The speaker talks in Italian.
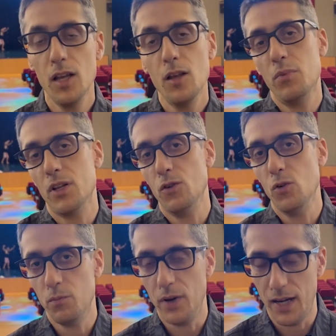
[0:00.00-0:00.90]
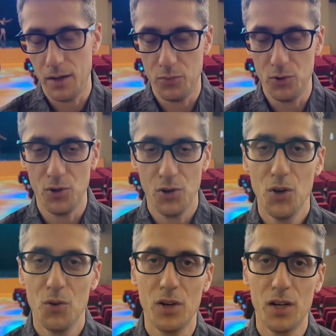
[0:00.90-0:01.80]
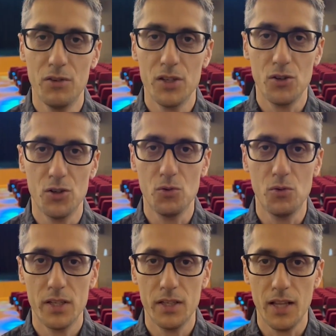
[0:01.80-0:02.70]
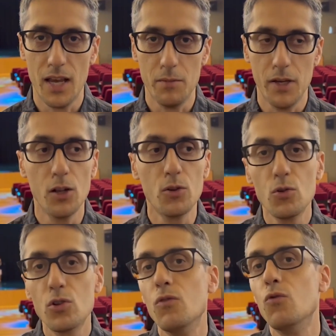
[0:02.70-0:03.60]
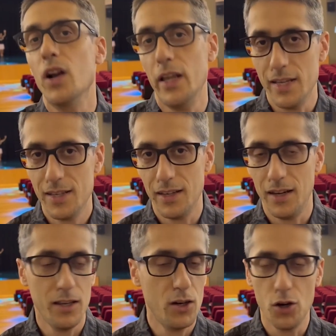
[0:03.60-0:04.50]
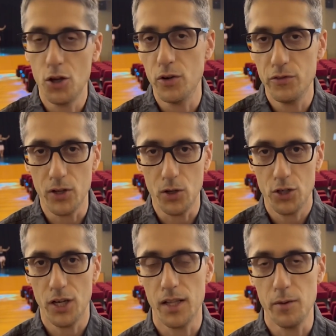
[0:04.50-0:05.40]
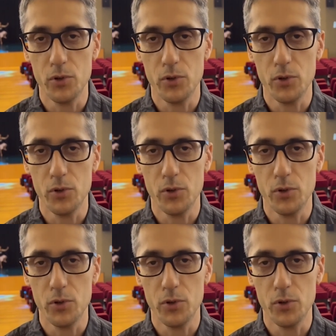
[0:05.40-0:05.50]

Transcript: per sviluppare appunto una riflessione su questi temi. Il tutto vuole essere ironico e feroce al tempo